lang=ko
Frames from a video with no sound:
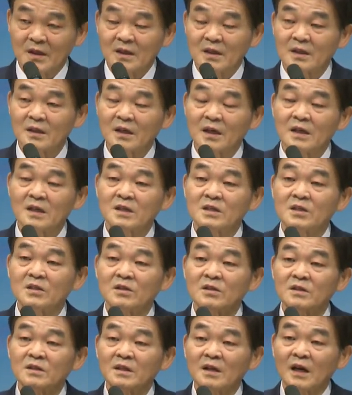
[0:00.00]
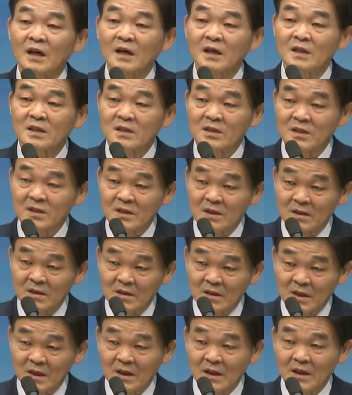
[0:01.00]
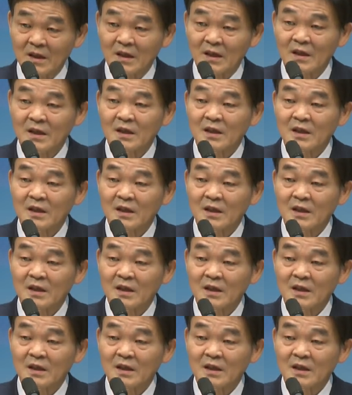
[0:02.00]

인간을 정직하게 지으셨는데